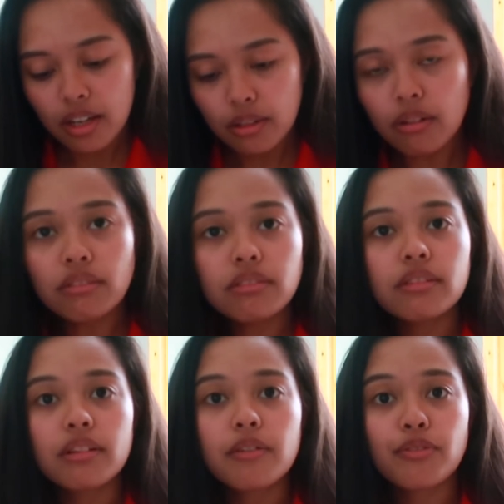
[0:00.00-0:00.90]

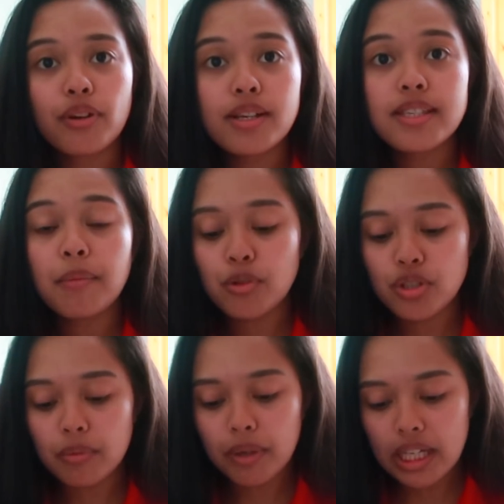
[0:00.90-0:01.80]
nung first time ko
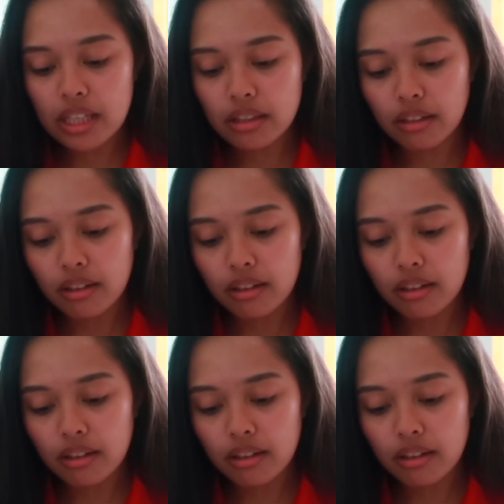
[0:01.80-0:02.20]
siyang makita,